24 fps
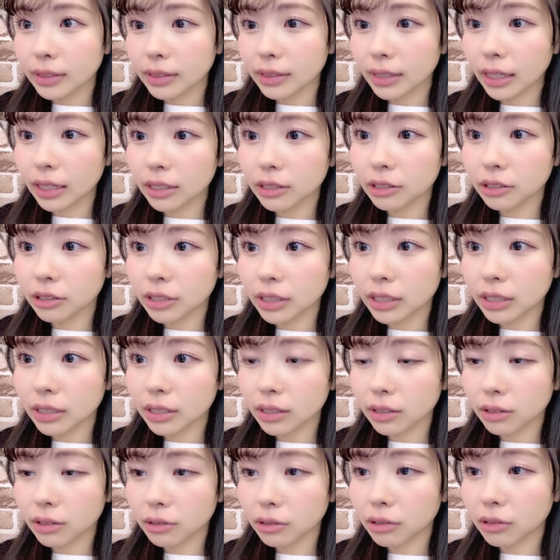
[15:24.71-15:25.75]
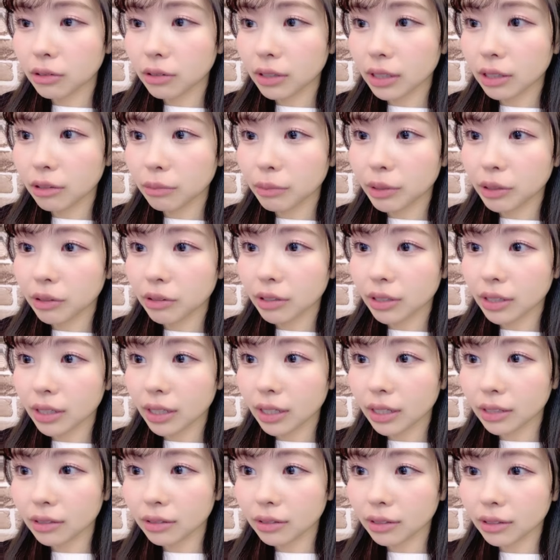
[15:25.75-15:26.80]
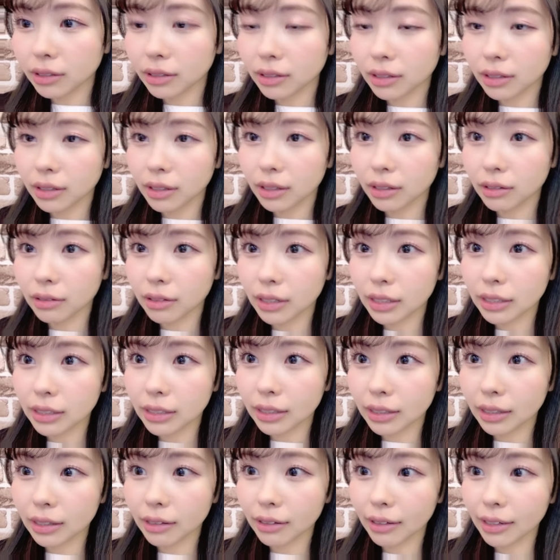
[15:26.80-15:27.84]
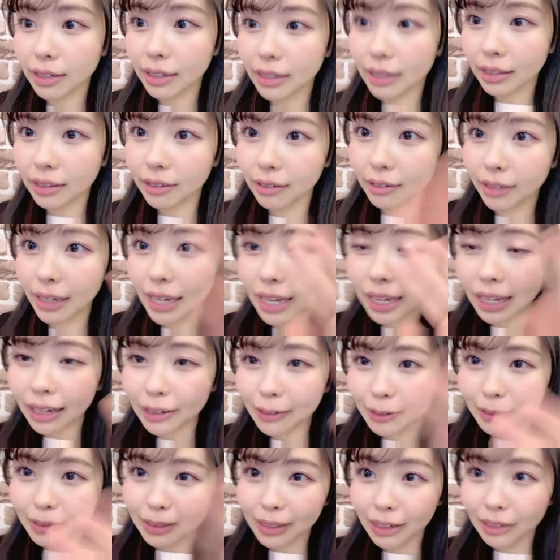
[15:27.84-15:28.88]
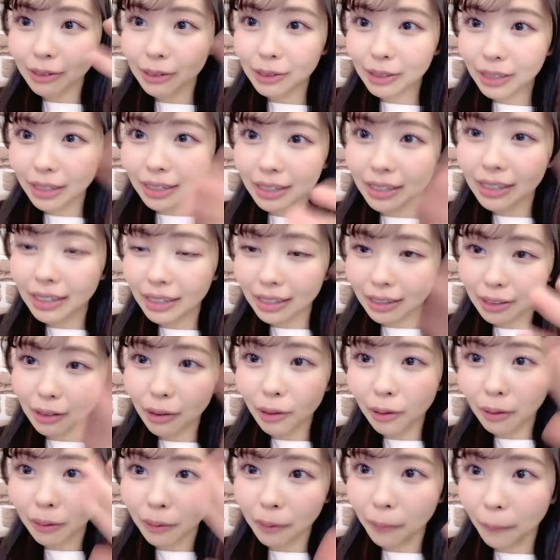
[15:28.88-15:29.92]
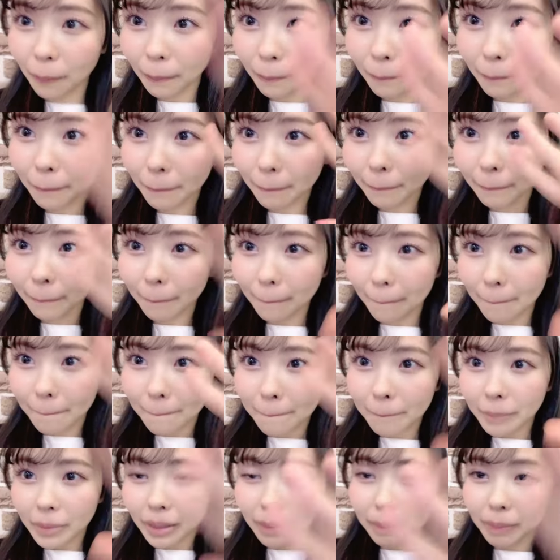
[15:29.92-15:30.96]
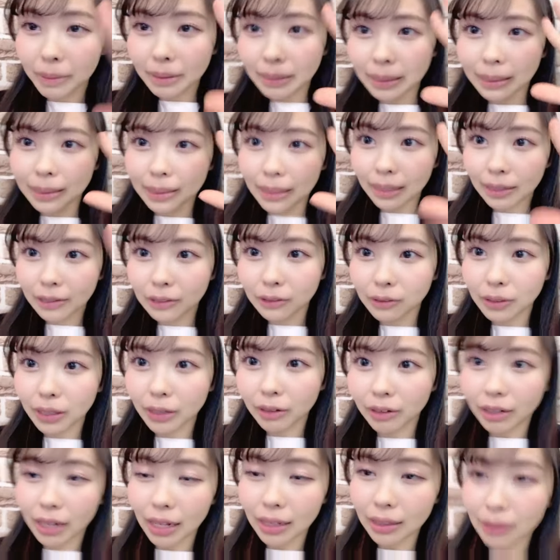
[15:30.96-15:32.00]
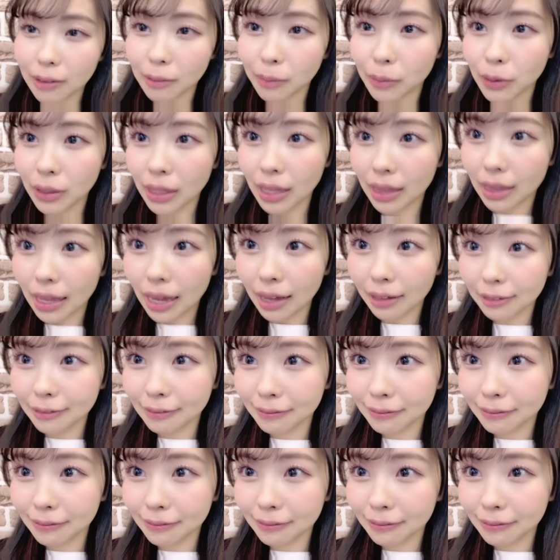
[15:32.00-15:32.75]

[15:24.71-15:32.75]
31の公演を見送りで気づいてくれたの嬉しかったありがとういやこちらこそありがとうやっぱ絶対そうやろなって思ってた